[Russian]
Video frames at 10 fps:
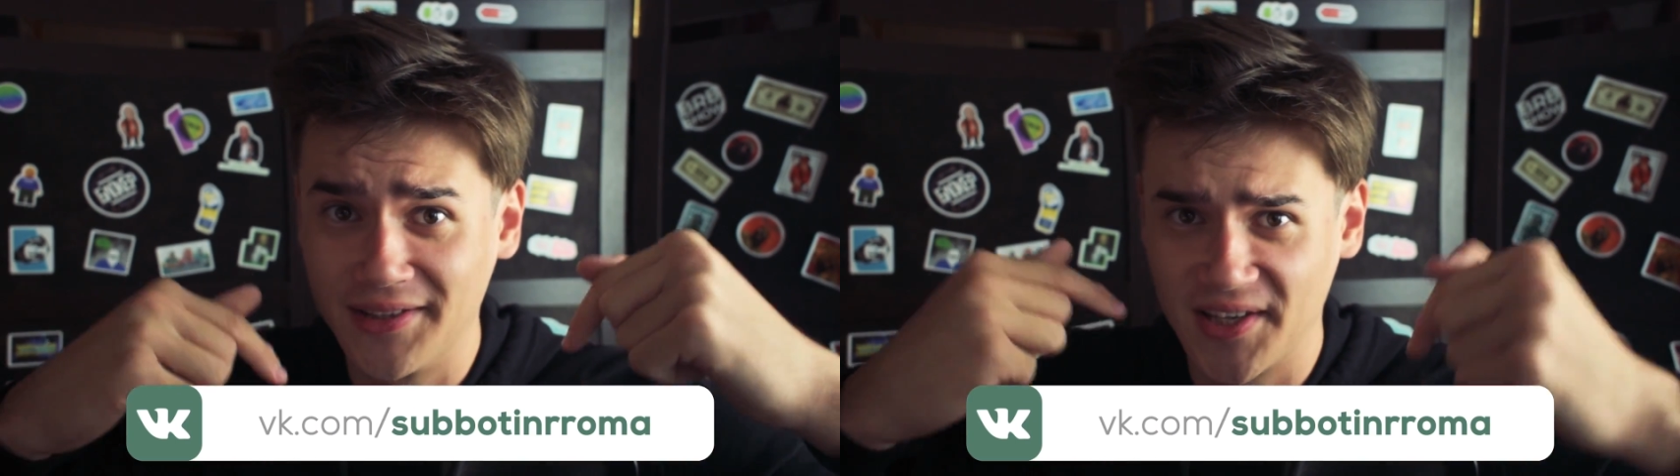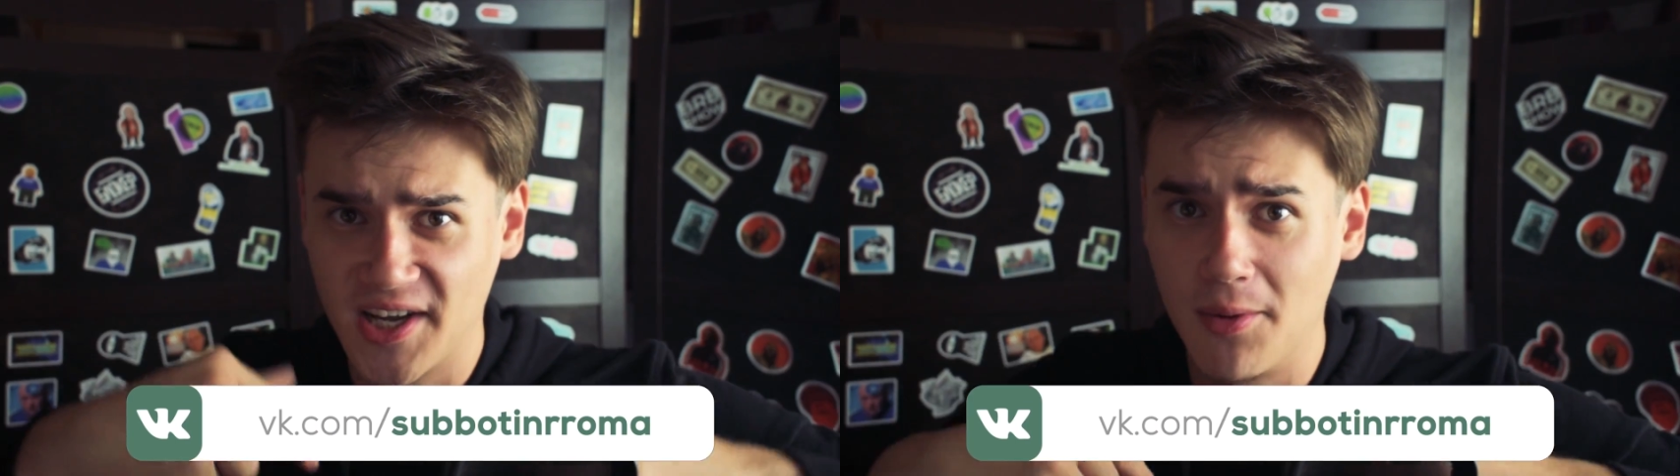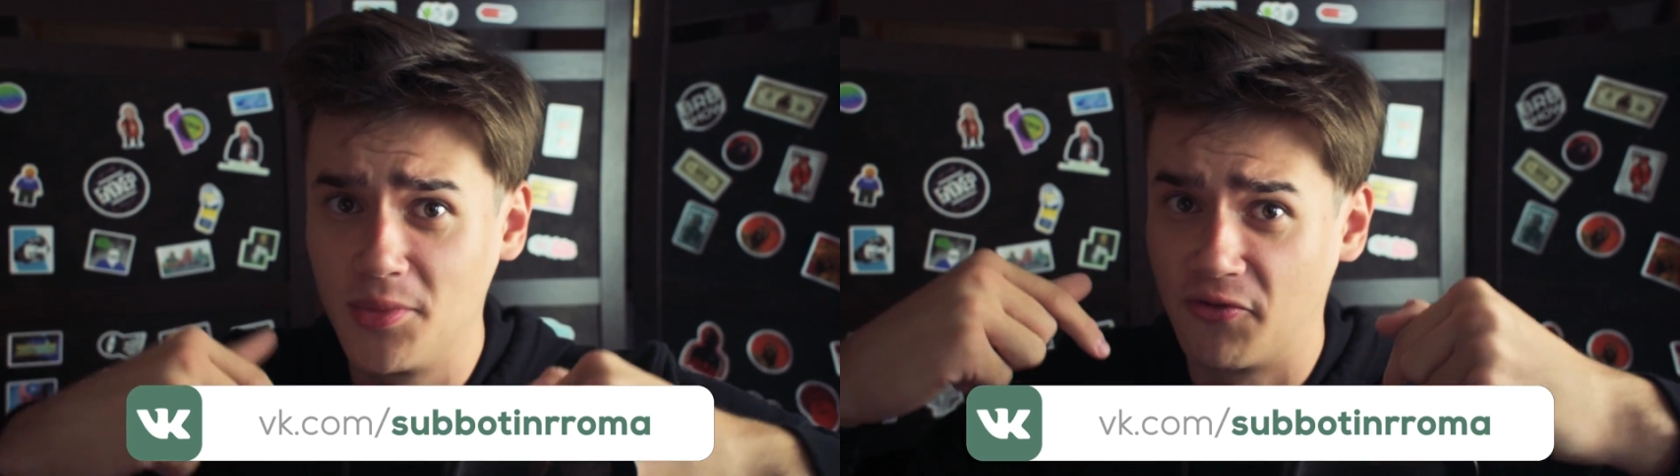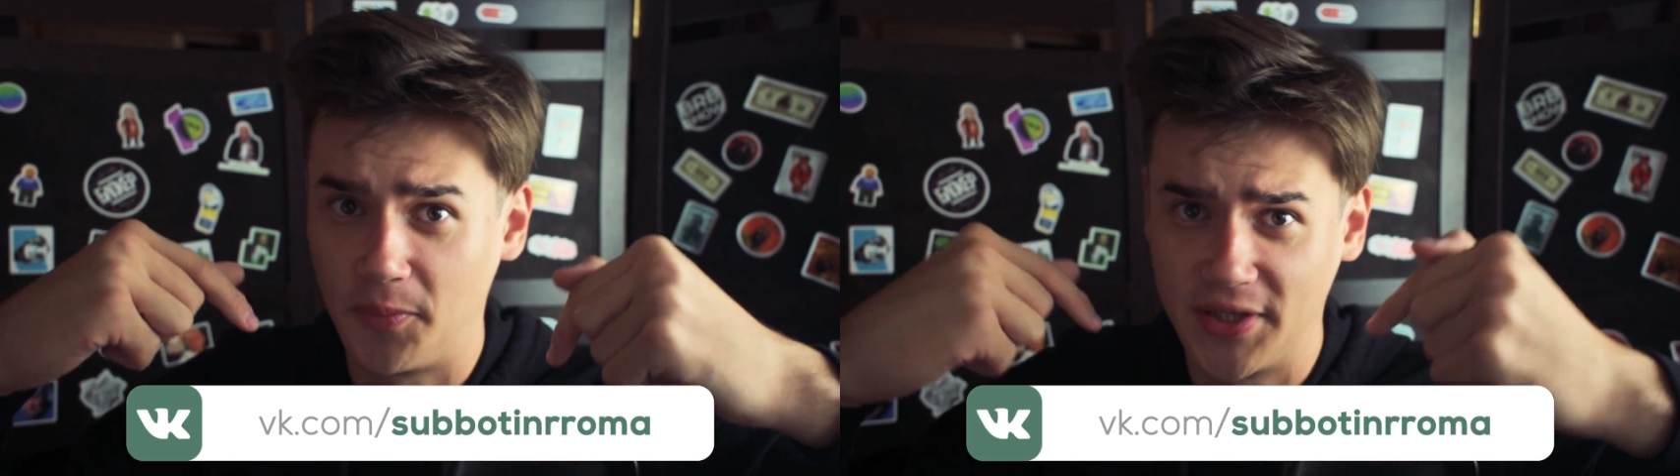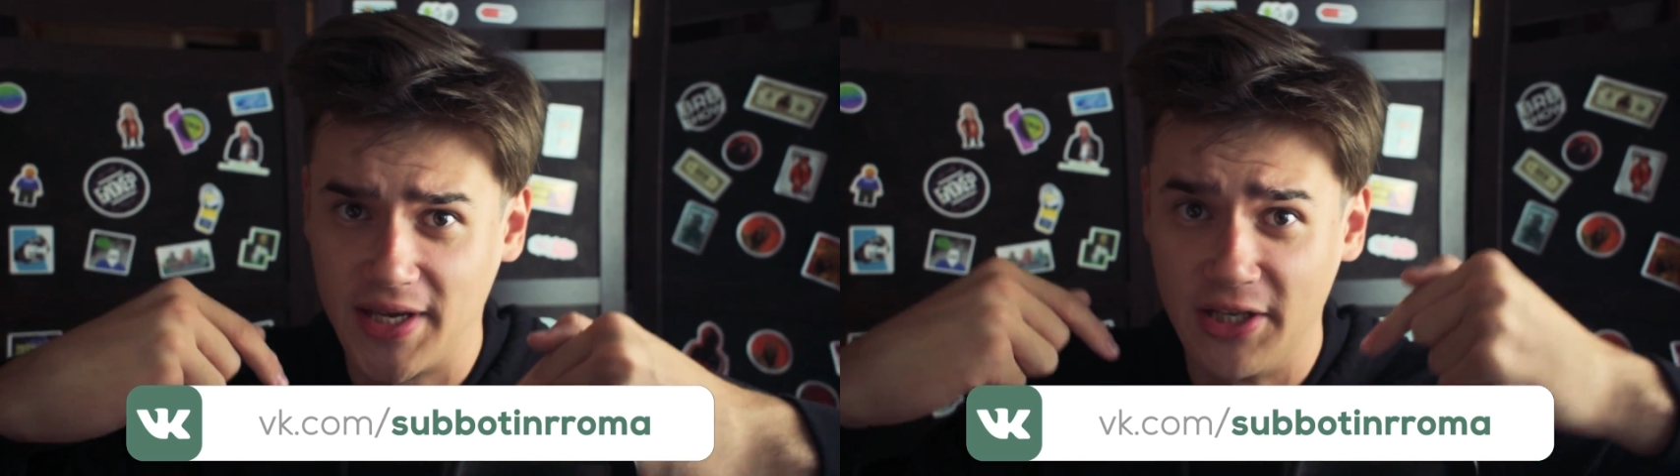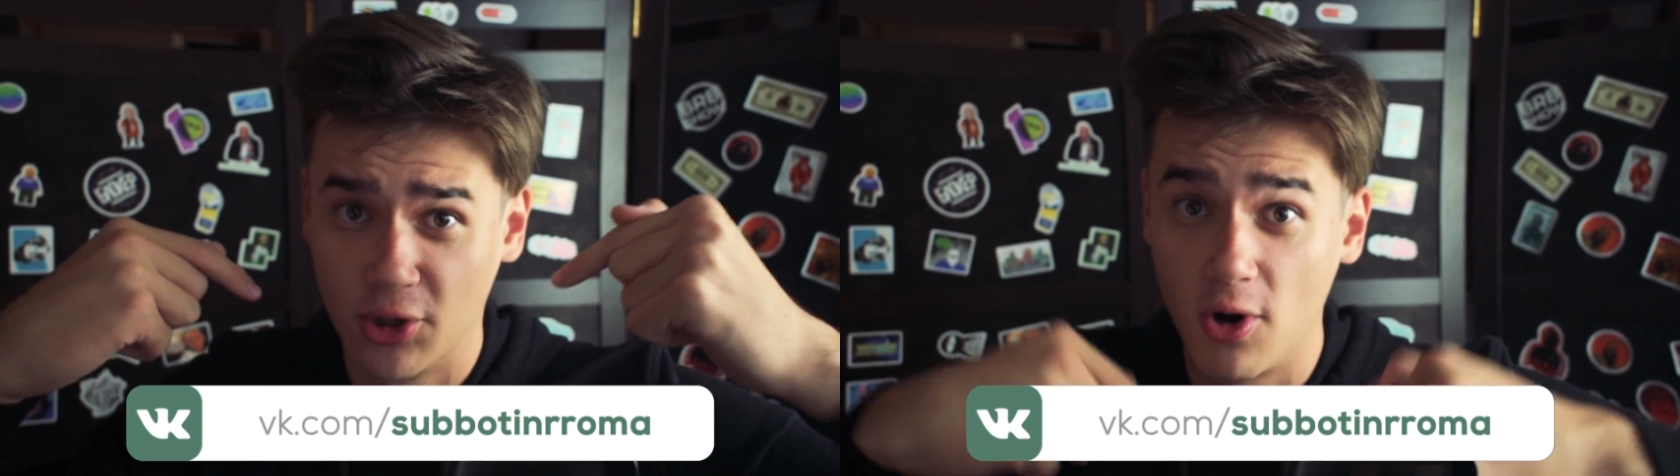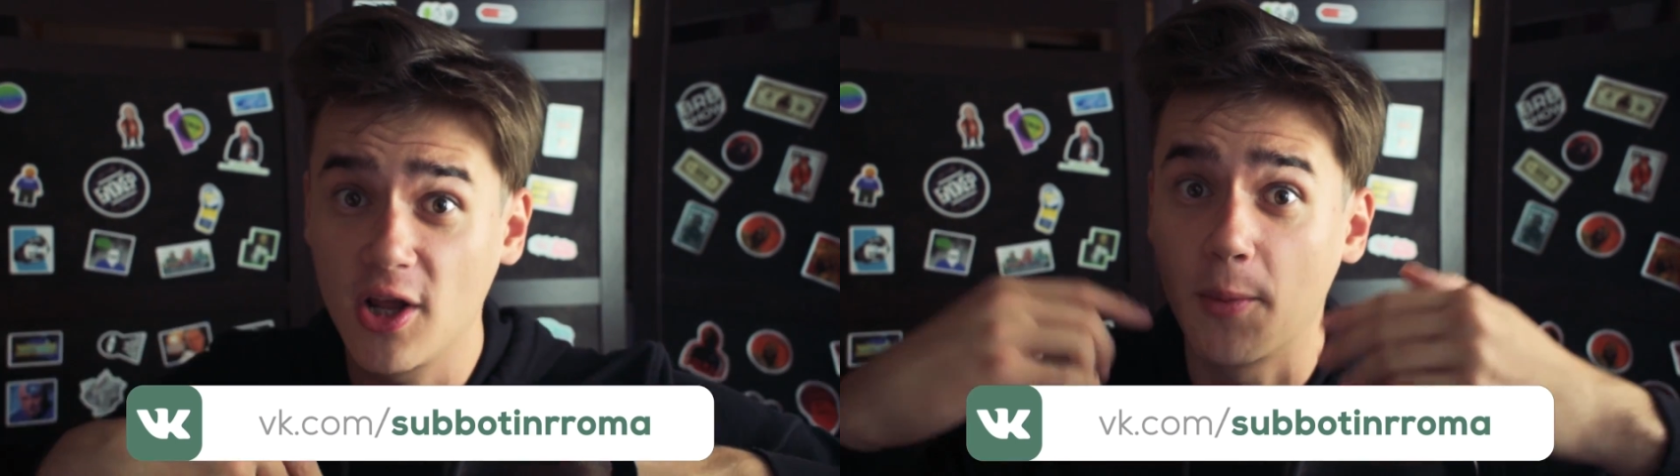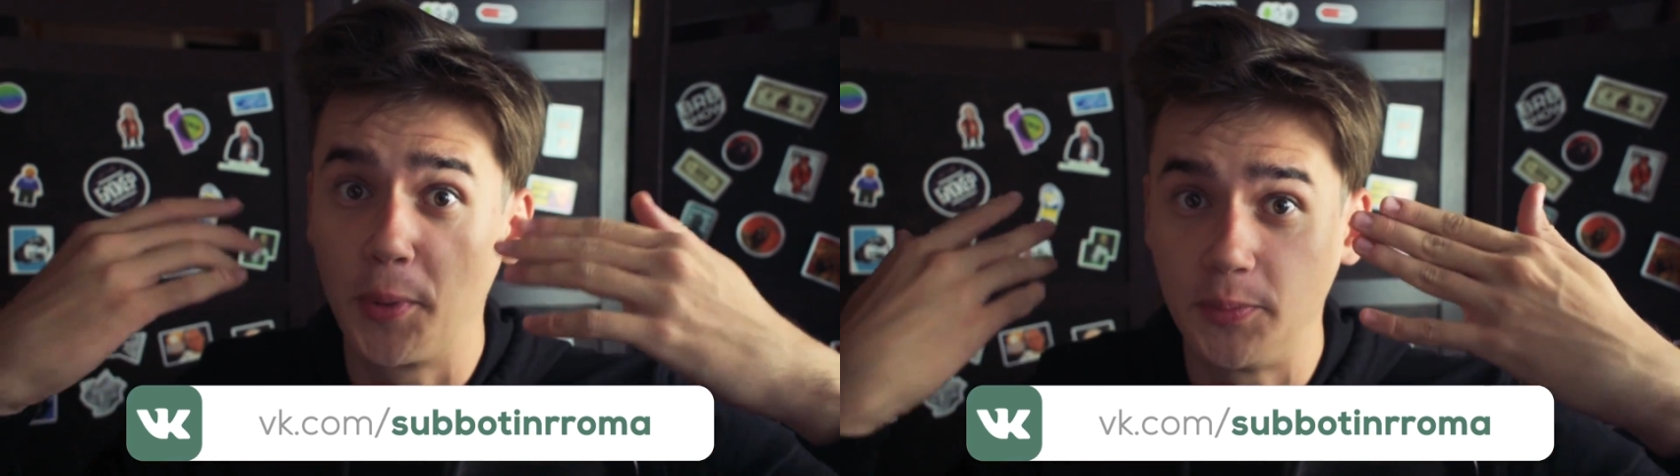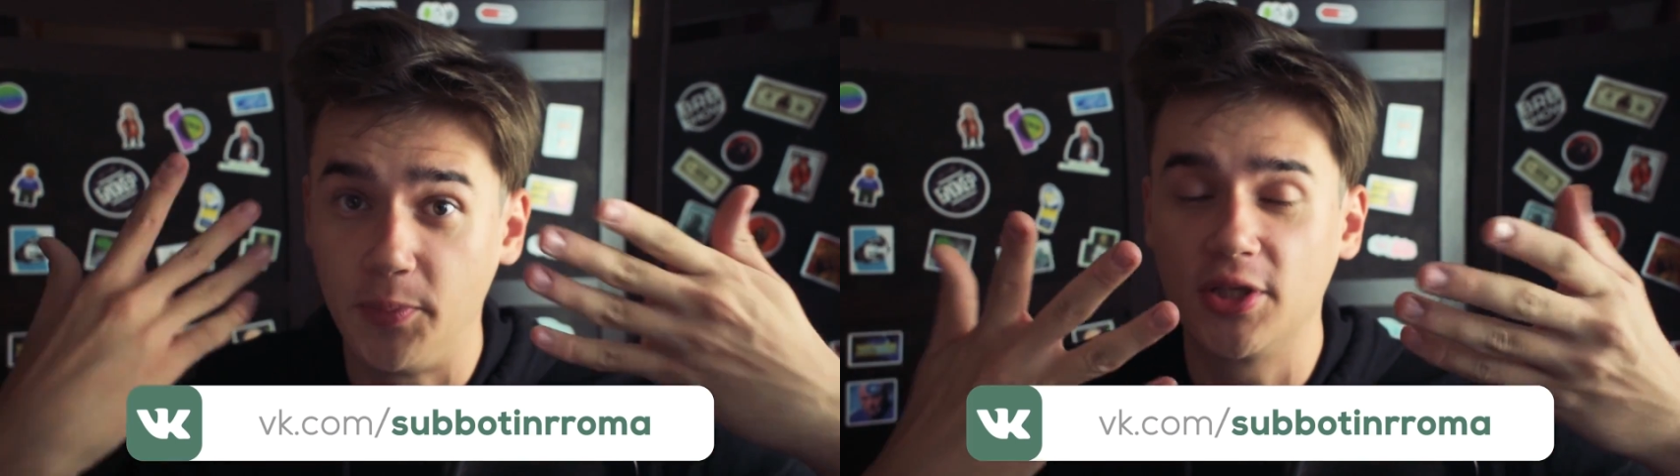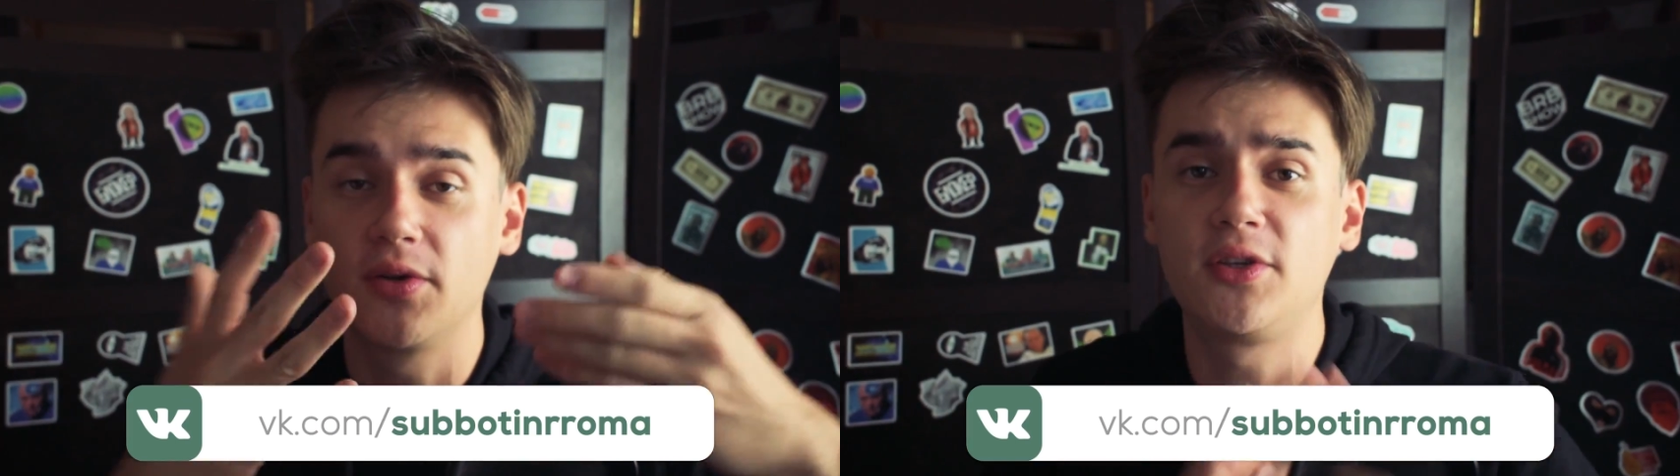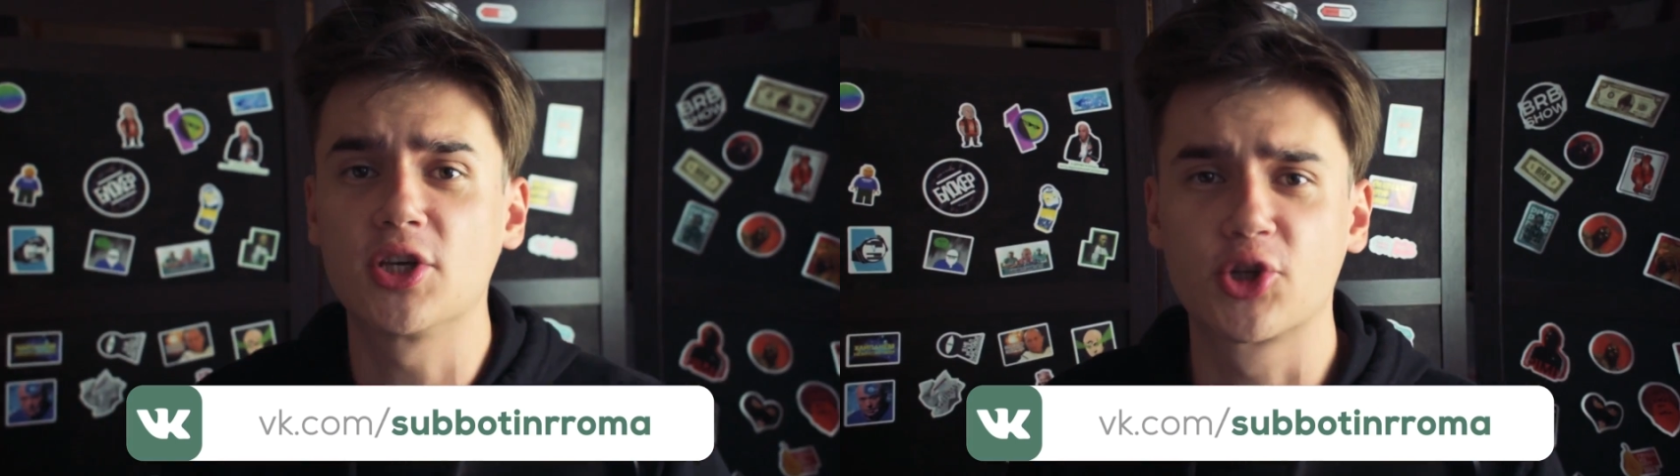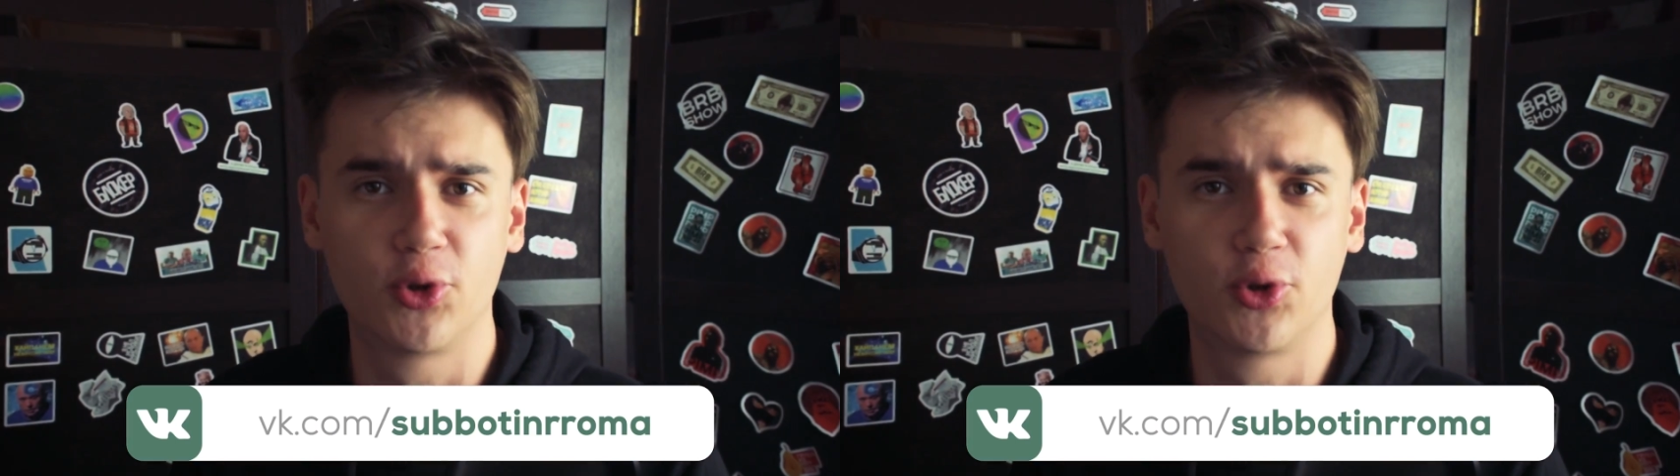Инстаграм у меня в описании ролика подписывайся,